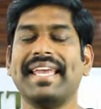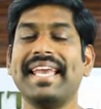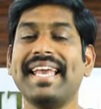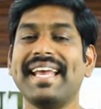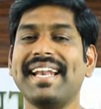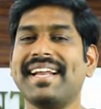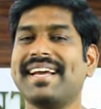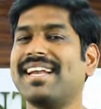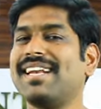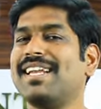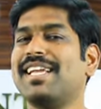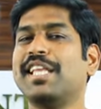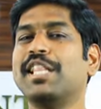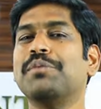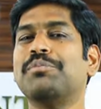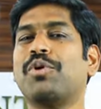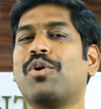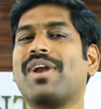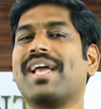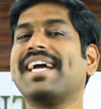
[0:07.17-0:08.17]
ஈறுகள் இது
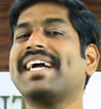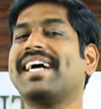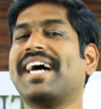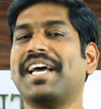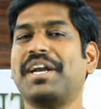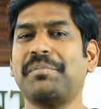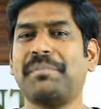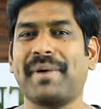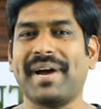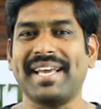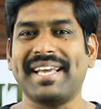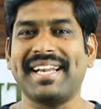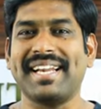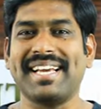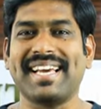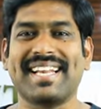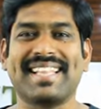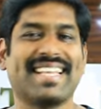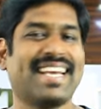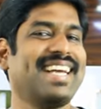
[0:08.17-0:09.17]
போல கருப்பா
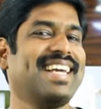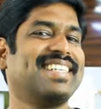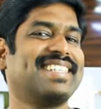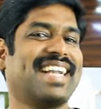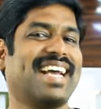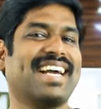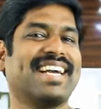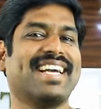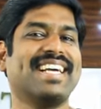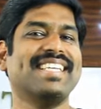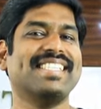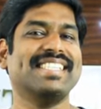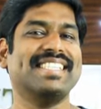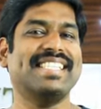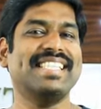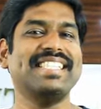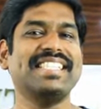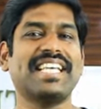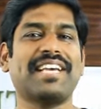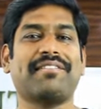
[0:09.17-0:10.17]
இருக்கிறத நாங்க
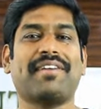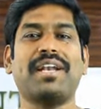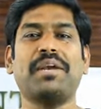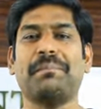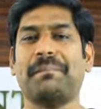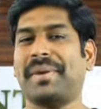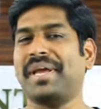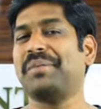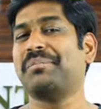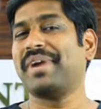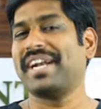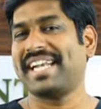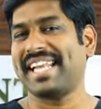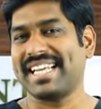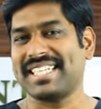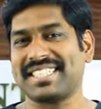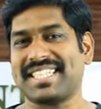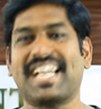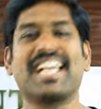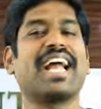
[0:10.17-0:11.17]
ஜிஞ்சைவல்
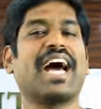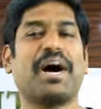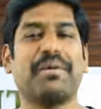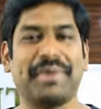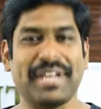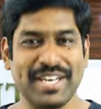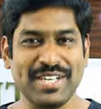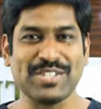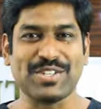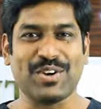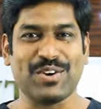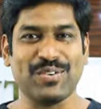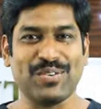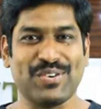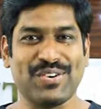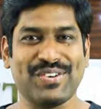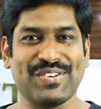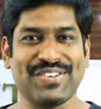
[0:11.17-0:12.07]
பிக்மெண்டேஷன் அப்படின்னு சொல்லுவோம்